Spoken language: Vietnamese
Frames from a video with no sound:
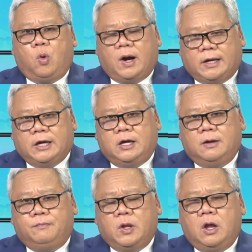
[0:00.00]
Hoa Kỳ,
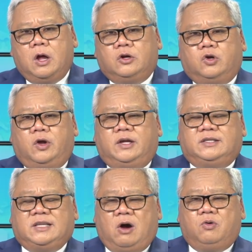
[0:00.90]
rồi
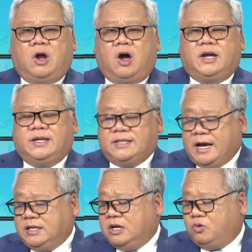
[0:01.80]
sau đó cái
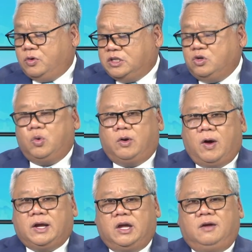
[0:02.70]
xác nhận của chính quyền
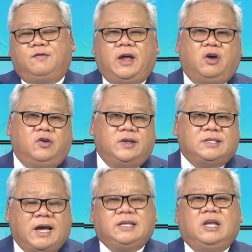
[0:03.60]
Hoa Kỳ phải có cái
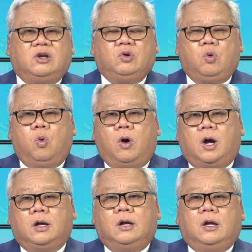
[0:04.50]
xác nhận
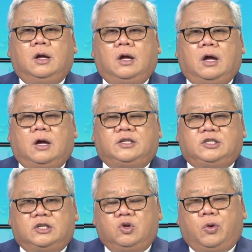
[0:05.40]
của uh,
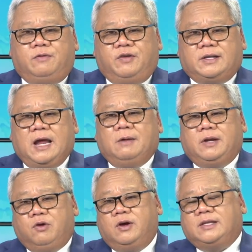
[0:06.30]
chính quyền Việt
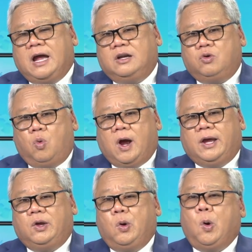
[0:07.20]
Nam nếu người ta ở nước
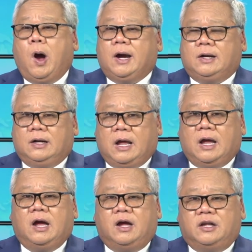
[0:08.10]
ngoài hoặc
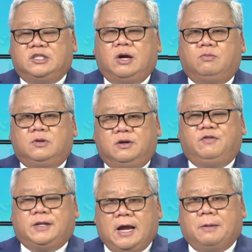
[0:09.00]
là ở trong nước
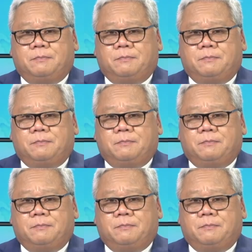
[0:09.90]
Việt Nam.